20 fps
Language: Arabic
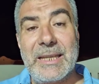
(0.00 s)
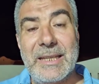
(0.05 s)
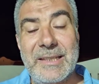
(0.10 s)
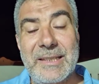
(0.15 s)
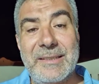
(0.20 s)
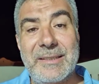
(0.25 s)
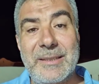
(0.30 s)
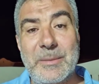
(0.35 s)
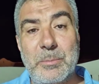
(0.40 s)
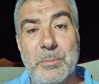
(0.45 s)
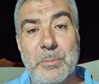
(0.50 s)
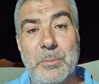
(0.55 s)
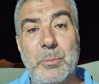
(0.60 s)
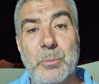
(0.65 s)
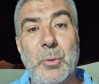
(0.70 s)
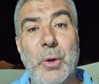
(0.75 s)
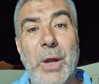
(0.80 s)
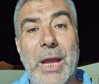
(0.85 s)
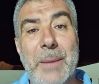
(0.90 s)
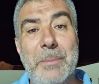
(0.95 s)
اسم
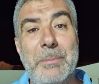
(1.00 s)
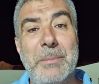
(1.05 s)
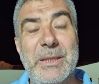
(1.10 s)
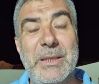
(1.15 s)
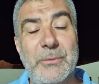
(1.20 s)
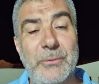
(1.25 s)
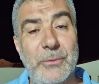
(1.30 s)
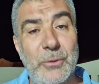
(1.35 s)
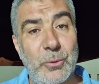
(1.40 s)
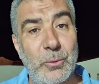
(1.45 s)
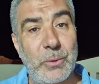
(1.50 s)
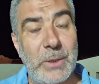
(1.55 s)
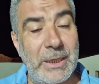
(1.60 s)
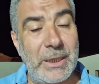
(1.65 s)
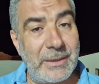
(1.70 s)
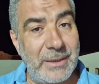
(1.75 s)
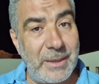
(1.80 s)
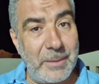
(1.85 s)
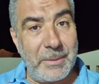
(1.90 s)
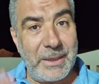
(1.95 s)
محمد في
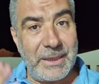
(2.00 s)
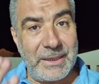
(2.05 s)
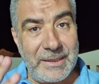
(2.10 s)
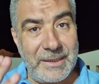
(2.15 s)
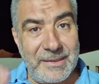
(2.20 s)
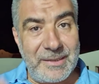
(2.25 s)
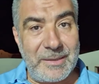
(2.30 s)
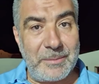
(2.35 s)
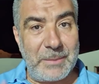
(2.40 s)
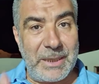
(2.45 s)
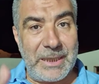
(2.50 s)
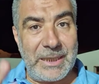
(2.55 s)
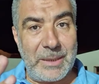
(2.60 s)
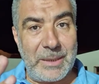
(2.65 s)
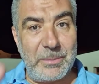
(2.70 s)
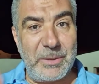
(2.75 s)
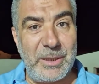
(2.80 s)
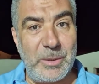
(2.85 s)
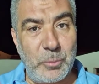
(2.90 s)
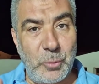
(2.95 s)
القرآن طبعا اسم
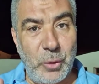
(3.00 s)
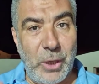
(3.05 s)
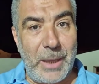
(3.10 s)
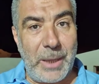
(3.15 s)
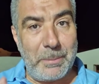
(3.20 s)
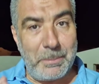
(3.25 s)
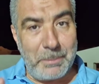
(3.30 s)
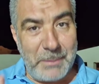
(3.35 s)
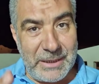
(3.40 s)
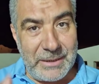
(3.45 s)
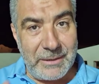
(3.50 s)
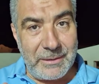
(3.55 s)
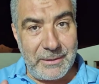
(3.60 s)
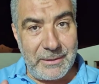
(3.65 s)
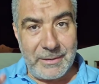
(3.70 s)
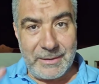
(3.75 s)
النبي محمد